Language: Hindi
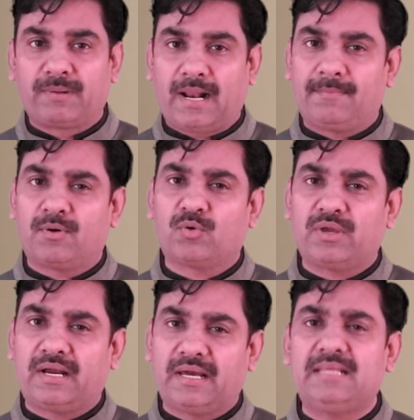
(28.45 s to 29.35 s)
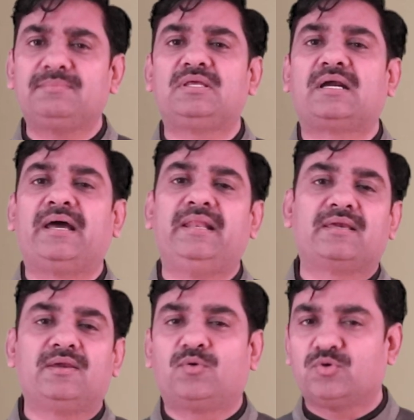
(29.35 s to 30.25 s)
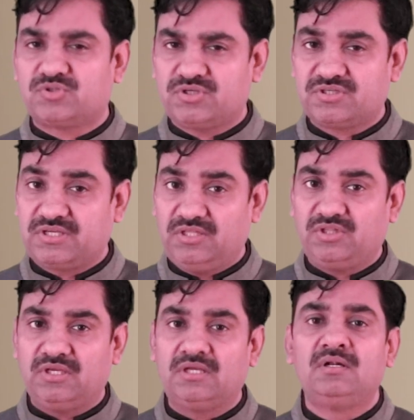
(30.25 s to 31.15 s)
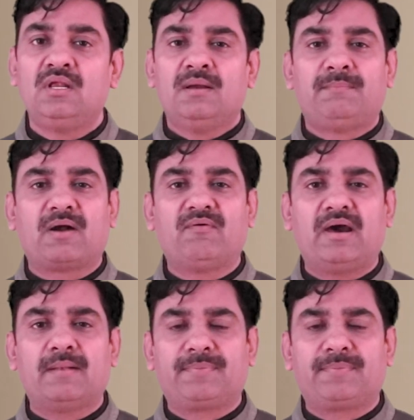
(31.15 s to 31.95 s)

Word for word: ब्राह्मणों के करीब दिखाने की कोशिश की थी भगवान